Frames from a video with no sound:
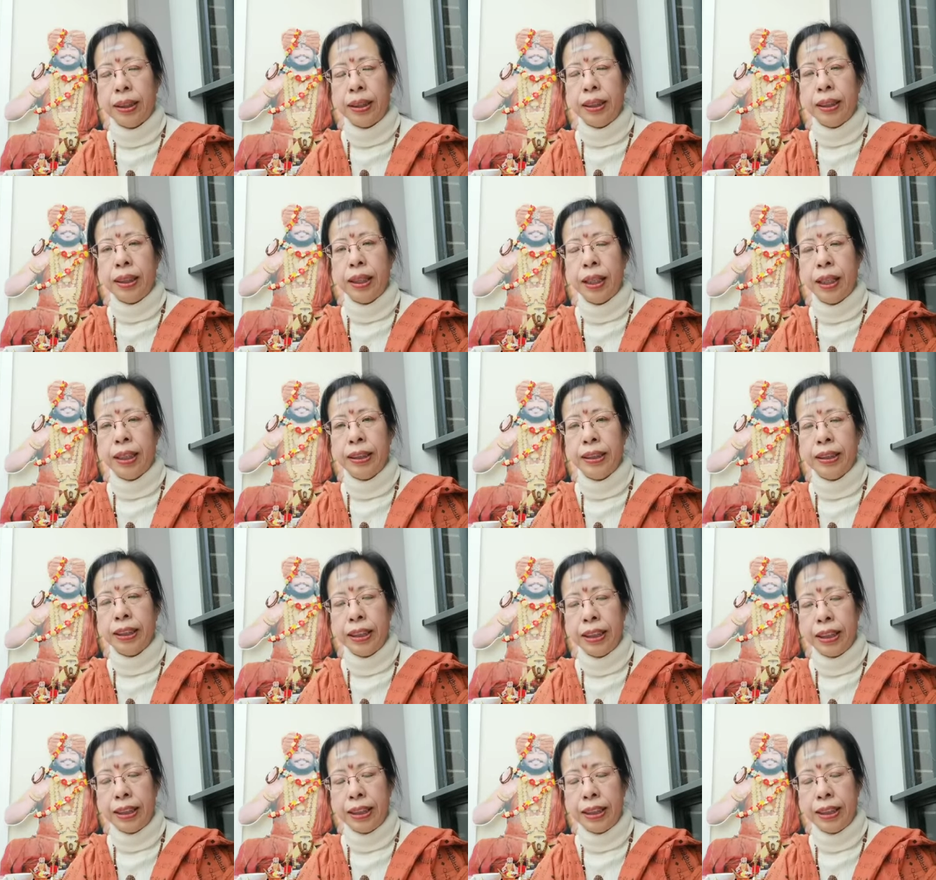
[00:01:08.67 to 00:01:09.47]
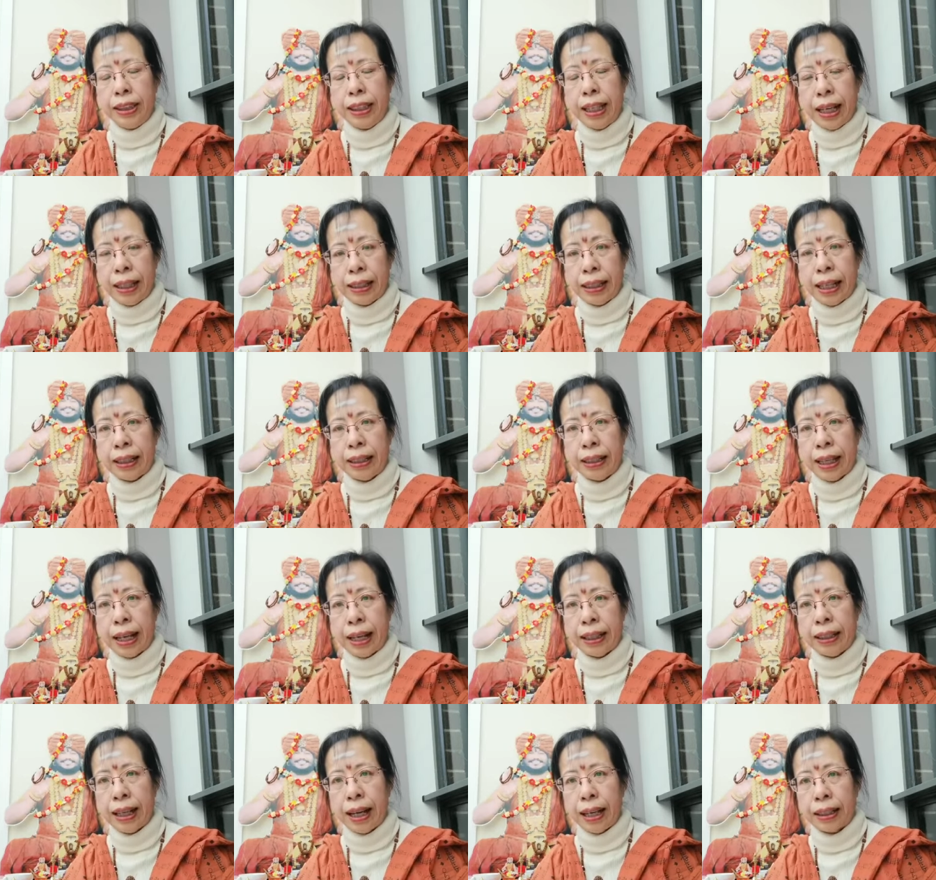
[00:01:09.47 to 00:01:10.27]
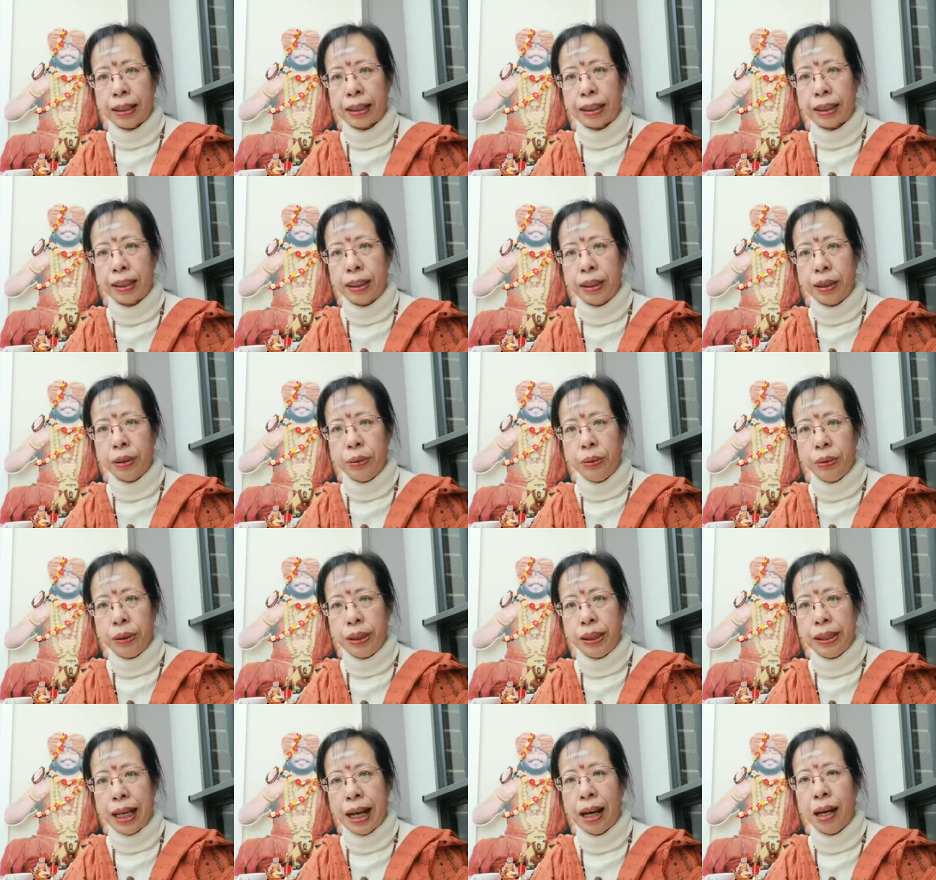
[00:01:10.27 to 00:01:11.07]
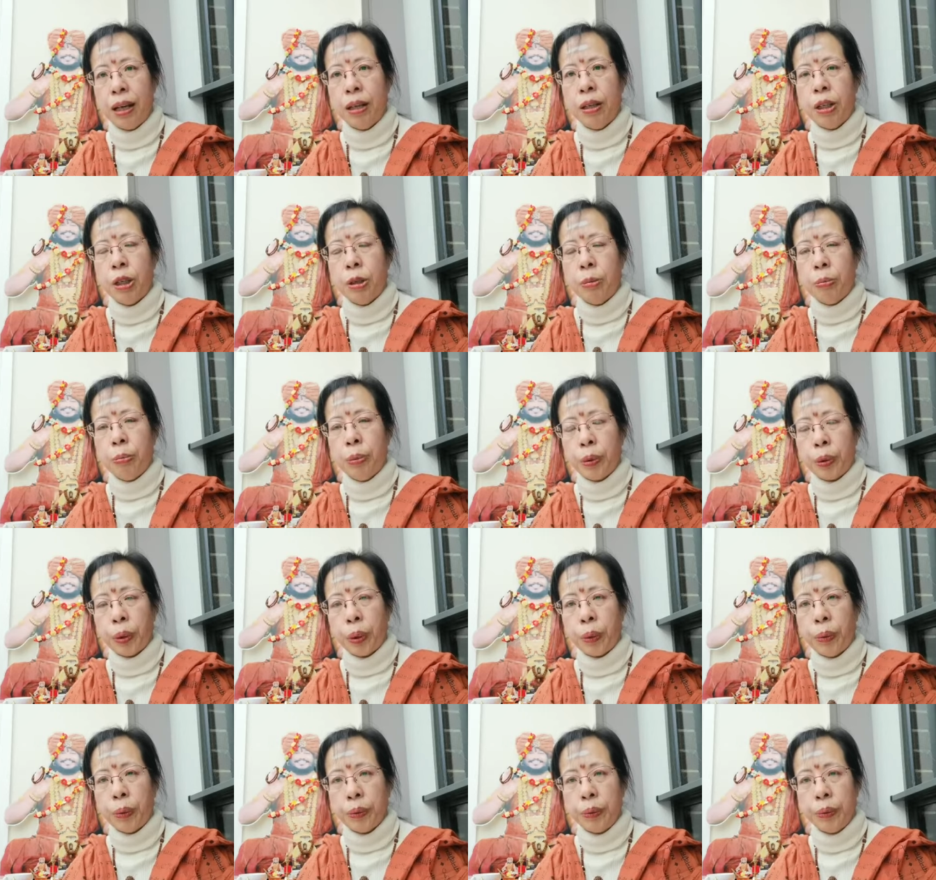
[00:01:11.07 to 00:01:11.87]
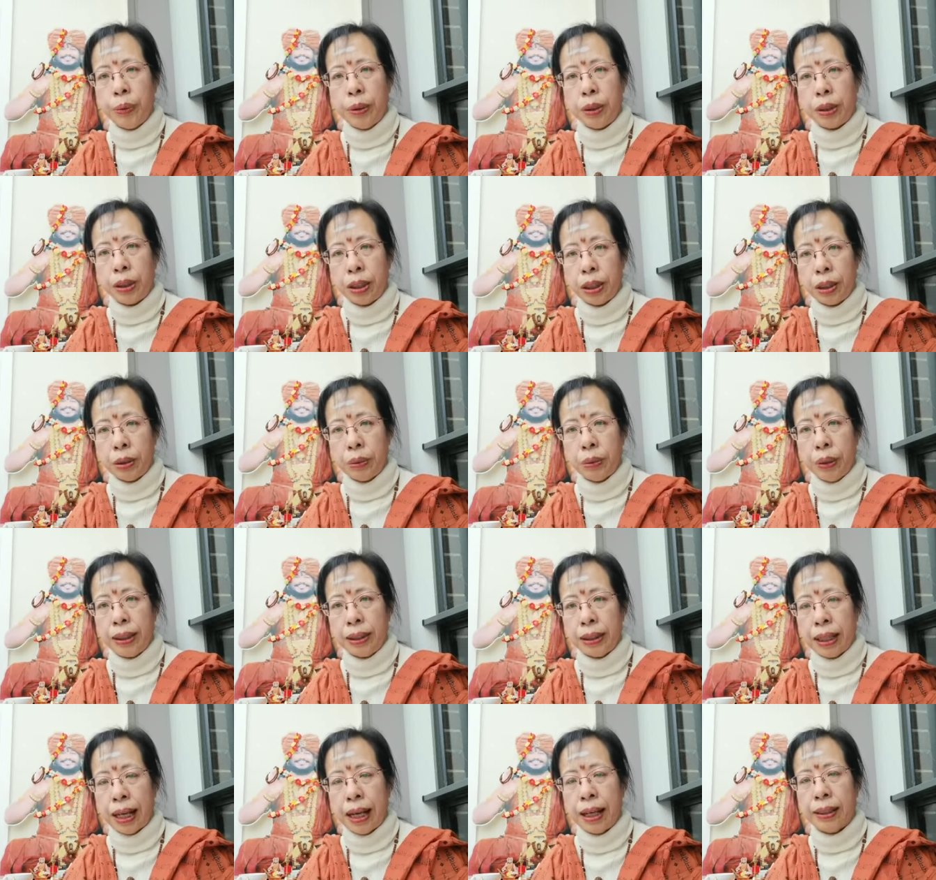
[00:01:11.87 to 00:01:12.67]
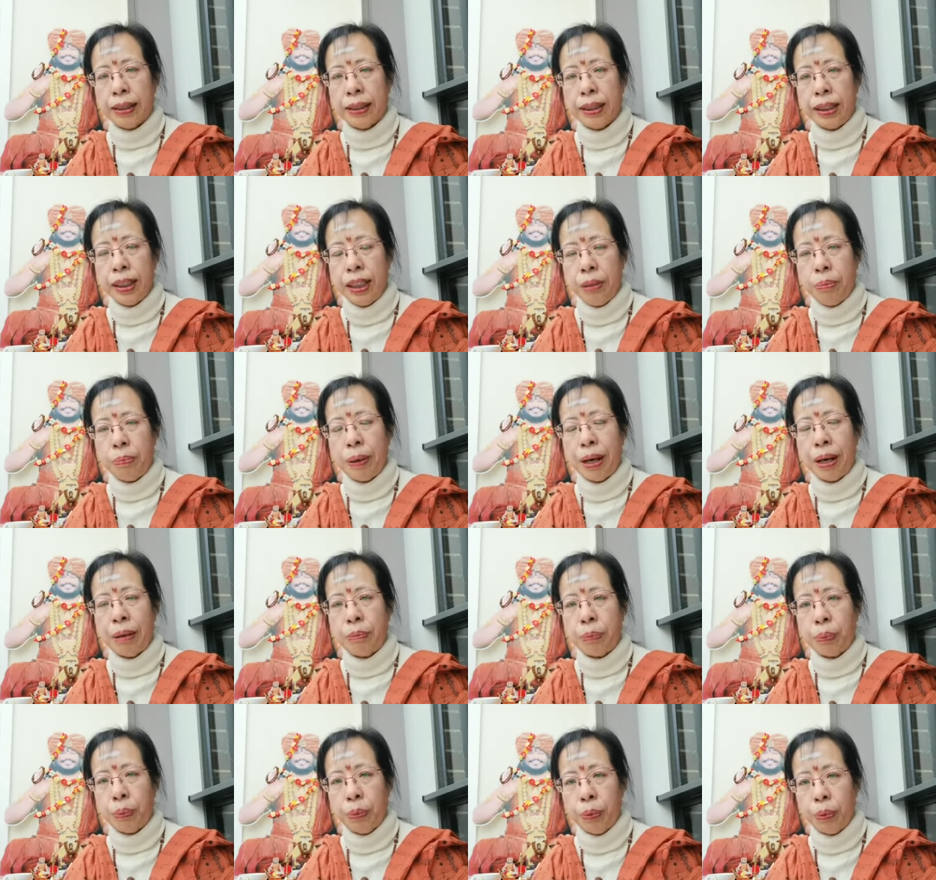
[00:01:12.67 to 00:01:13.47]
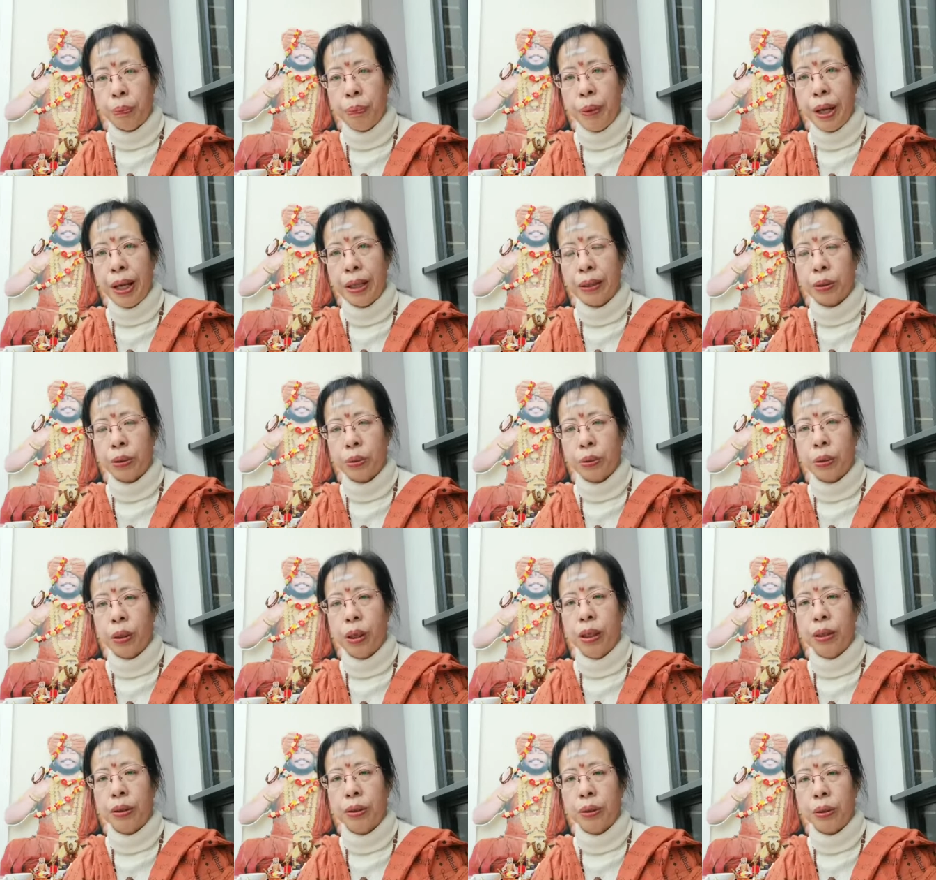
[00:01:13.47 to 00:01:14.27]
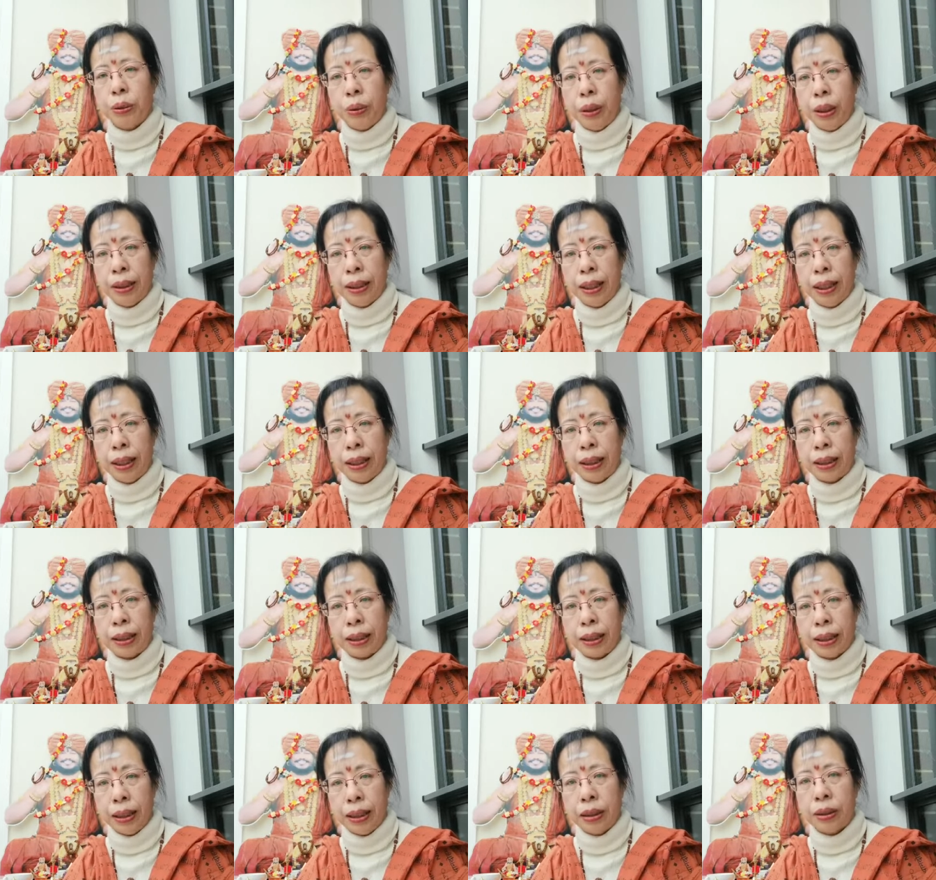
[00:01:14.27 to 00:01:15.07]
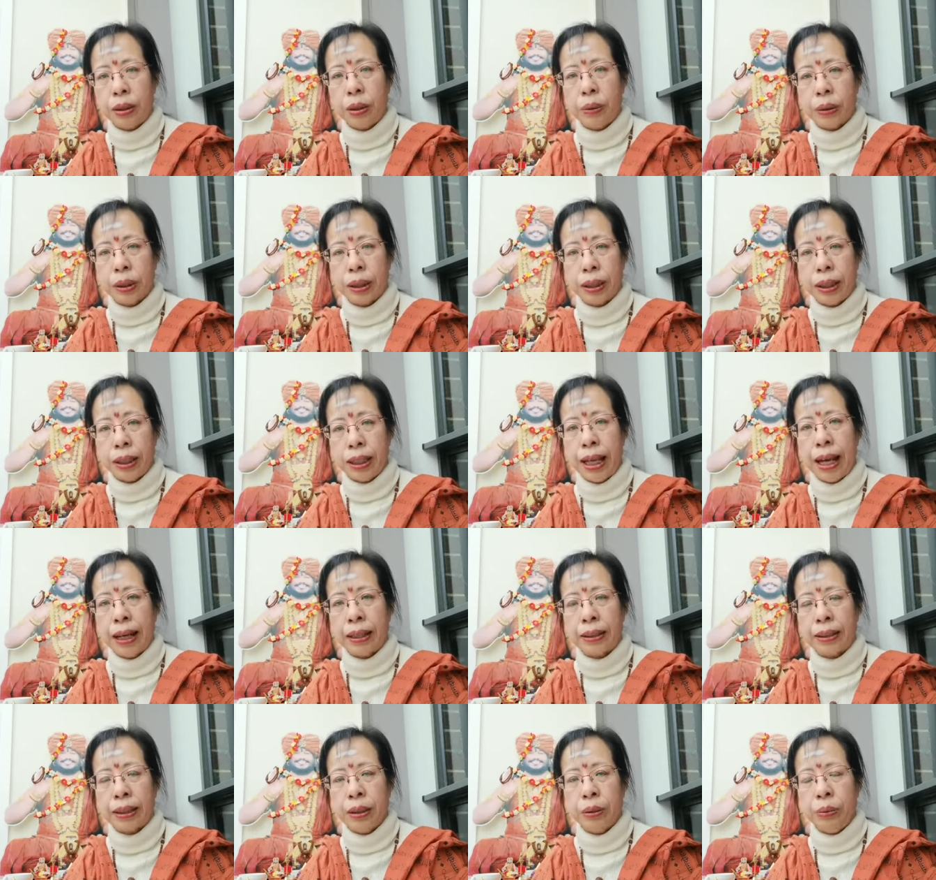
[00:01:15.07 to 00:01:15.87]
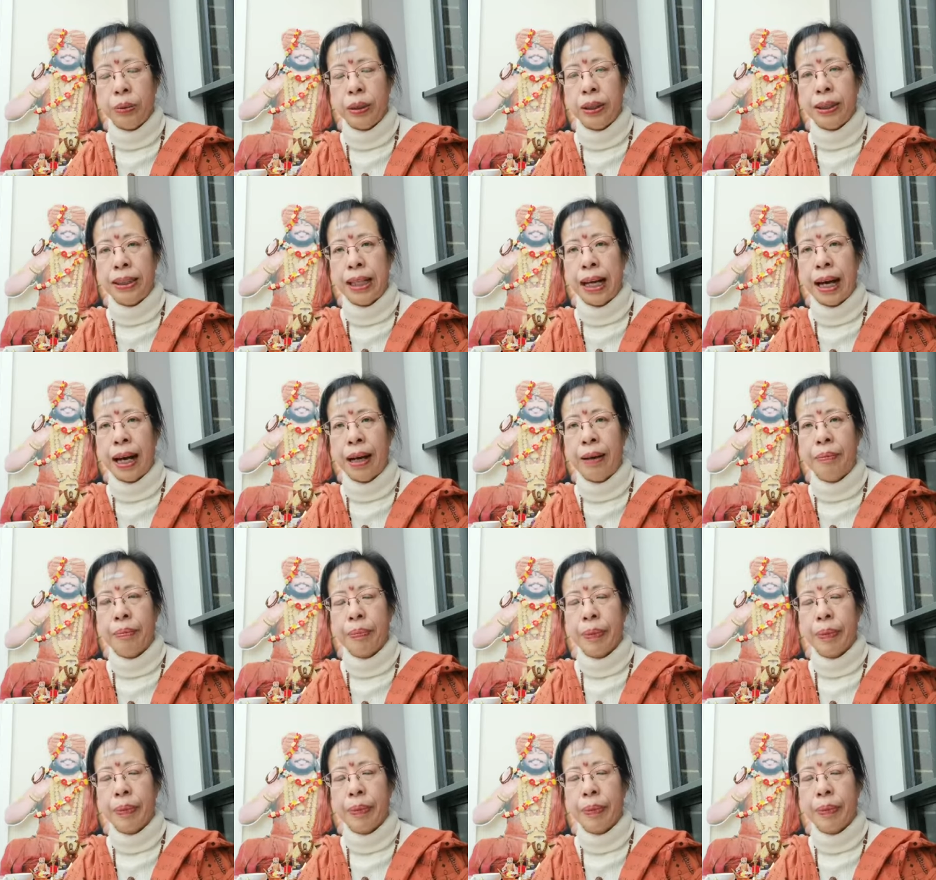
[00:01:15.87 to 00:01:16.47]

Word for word: 呃，尼西亚南达大师的瑜伽不同于社会上一般普遍所学的各种各样的瑜伽，